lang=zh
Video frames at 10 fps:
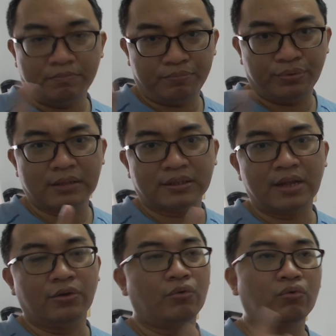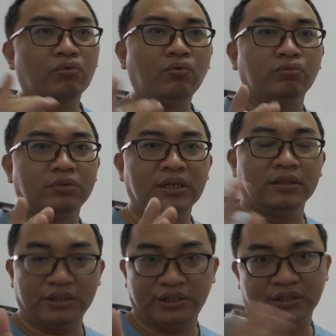不要再有固定
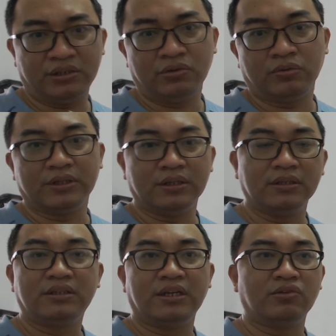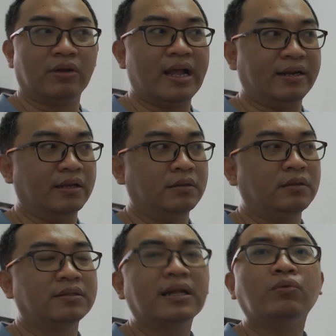的喜气用神的这一种概念，
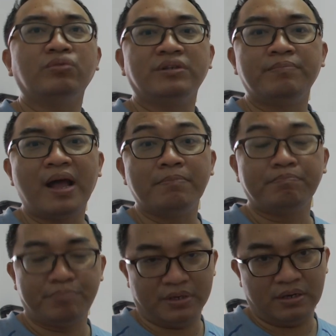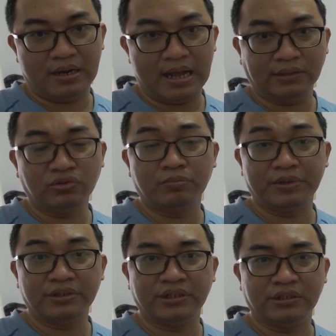在五行派本来就没有
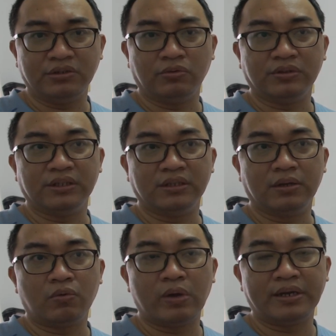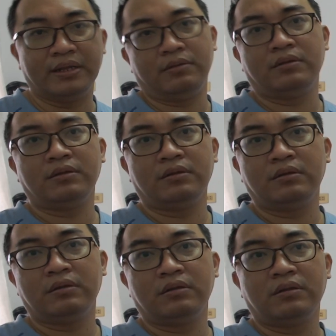喜气用神的观念。
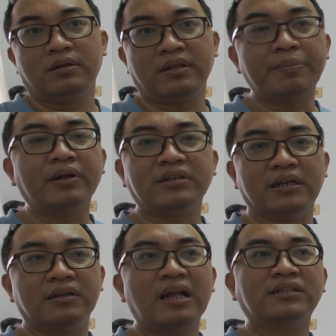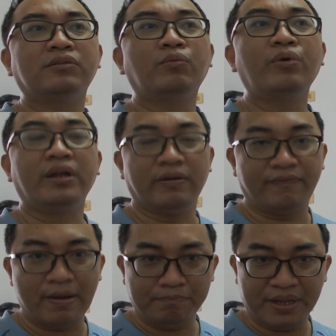你要不要解？那是为了
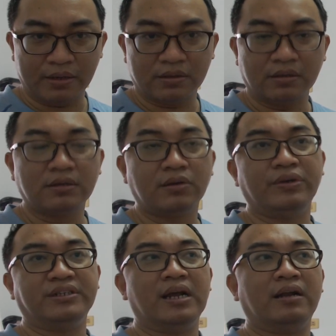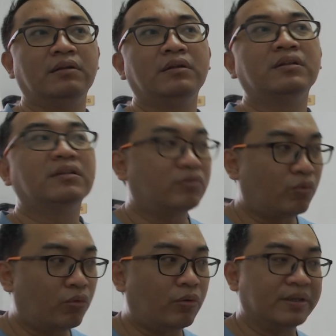方便跟各位讲，
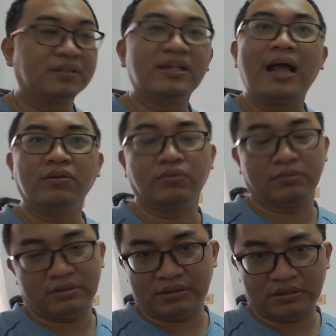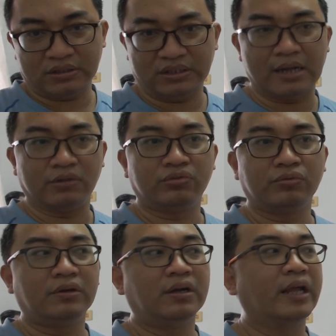我们才有讲
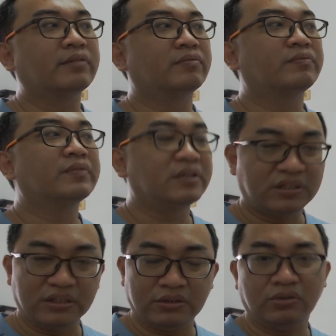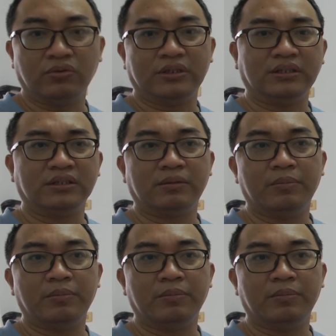说，哎，喜气用神是什么？